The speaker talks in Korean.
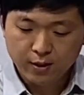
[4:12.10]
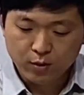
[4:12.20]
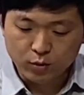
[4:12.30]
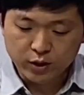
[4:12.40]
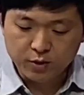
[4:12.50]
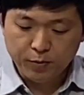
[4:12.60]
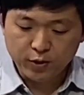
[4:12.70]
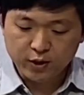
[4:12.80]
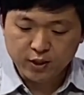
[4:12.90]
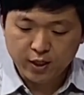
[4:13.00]
오늘 시편
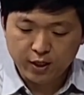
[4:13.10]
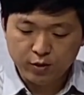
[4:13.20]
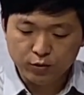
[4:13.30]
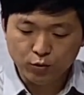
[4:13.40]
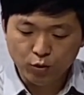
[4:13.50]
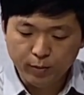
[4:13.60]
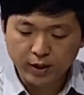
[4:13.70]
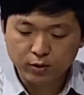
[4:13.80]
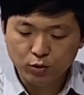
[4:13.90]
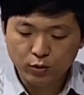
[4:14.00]
기자의 이런
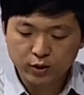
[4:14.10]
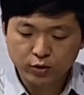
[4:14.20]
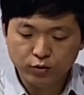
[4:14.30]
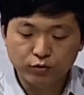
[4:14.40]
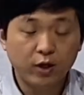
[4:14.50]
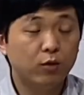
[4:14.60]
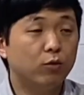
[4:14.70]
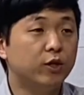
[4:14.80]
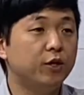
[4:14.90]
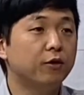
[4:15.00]
고백을 통해서 우리가 꼭
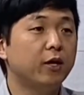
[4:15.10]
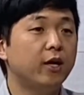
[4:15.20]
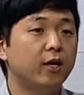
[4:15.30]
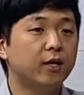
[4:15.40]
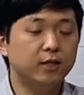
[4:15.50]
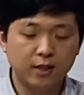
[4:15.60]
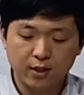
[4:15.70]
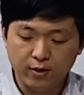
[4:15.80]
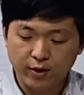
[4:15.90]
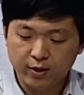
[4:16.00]
기억해야 할까지
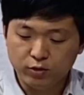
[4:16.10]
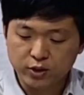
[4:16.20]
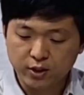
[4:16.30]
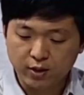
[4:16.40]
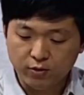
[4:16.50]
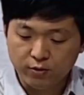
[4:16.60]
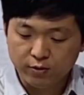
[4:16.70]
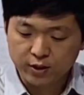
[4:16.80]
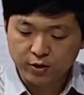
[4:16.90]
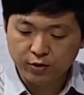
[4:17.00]
한 것이 어,
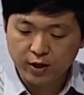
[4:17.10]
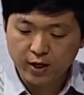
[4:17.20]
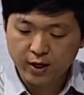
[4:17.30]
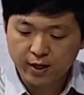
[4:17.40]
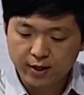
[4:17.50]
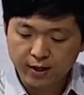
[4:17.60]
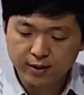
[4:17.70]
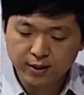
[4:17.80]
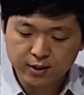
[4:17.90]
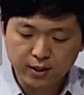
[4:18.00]
기억해야 할 한
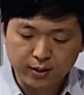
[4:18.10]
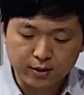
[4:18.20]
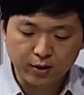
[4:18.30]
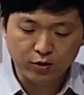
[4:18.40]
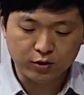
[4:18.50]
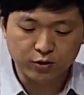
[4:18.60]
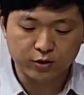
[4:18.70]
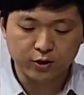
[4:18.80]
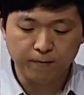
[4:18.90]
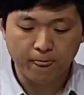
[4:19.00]
가지가 있는데요.
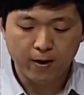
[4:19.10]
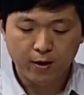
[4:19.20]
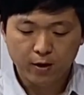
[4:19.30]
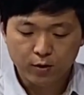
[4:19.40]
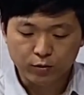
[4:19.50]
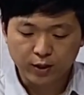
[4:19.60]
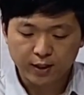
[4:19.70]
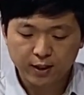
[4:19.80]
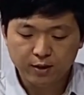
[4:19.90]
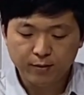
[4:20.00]
그것은 오늘
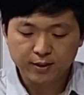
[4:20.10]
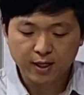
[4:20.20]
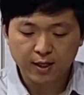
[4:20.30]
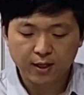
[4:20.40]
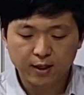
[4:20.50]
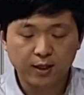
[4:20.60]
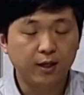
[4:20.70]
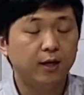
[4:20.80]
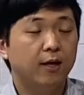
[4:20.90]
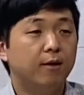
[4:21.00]
하나님의
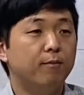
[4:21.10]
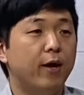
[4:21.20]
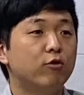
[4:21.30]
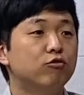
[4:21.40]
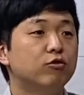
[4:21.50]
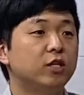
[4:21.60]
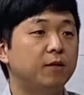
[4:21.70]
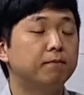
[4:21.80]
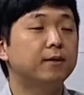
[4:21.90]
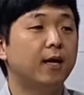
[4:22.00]
생각이 매우
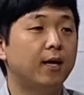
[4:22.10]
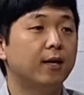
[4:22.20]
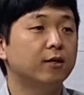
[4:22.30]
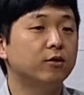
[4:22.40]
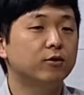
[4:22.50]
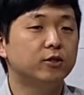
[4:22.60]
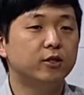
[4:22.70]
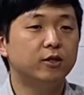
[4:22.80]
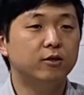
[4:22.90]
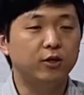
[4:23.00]
깊다라는
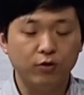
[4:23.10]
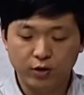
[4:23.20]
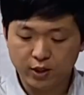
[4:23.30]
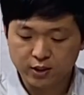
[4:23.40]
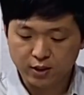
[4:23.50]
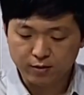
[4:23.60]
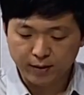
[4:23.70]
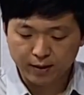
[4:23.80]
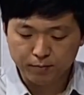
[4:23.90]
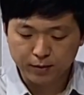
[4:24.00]
것을 기억하시기를
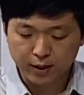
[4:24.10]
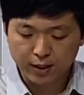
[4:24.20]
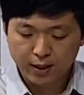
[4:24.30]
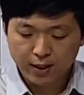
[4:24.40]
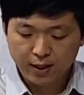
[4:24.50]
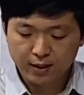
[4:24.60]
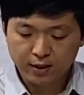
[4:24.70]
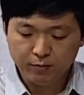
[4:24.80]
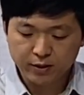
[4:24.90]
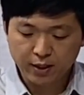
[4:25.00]
바랍니다.
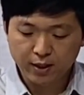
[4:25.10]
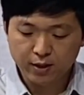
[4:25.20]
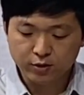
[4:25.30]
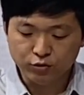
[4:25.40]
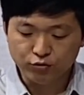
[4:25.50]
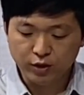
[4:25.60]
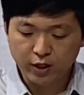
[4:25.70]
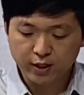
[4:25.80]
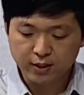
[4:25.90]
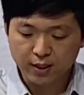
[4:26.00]
하나님의 생각은
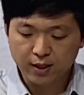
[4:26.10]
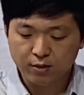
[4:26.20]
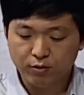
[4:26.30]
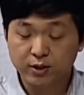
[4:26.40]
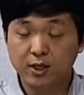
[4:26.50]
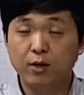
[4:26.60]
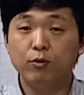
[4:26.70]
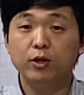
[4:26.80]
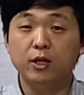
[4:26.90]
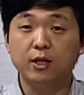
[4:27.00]
우리의 생각과
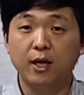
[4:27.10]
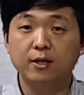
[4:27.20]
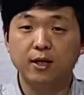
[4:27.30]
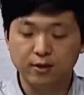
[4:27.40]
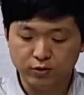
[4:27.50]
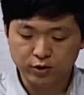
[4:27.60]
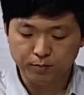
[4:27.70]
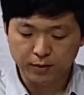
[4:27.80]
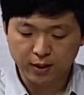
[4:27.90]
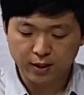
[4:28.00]
차원이 다르다는
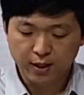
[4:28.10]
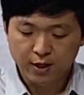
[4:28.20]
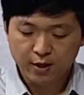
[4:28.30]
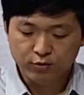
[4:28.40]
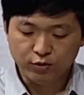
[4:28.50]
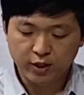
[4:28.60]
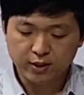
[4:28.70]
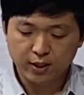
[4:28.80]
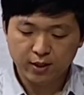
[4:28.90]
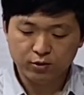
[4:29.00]
것입니다. 우리의
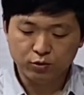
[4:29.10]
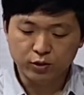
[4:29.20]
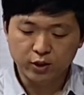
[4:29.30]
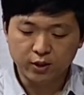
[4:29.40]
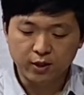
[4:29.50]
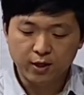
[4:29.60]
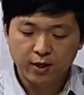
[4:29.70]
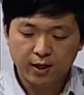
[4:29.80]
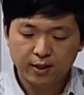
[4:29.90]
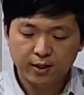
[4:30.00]
생각으로는
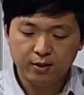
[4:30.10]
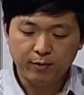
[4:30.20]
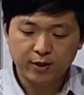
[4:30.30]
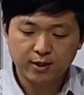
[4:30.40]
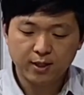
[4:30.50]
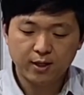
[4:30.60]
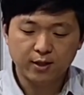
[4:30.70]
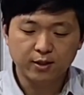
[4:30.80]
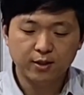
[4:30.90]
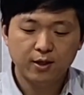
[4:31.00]
하나님의
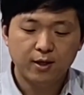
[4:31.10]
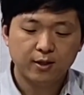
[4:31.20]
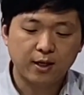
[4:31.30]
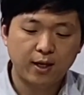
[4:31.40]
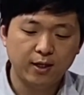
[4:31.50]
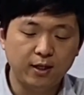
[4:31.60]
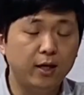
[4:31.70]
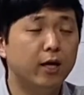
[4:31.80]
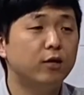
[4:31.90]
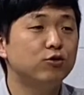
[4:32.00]
생각을 다
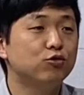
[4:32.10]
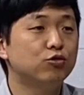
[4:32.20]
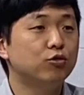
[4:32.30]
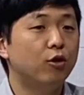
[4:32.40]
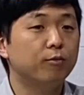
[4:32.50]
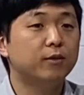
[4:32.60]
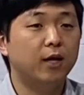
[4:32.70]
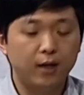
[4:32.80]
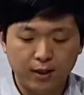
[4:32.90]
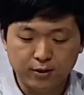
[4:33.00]
이해할 수
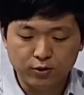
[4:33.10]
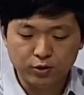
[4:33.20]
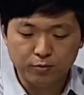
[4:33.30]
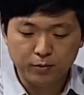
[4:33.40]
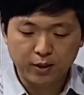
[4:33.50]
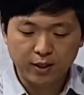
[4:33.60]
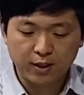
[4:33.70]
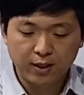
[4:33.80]
없다라는 것입니다.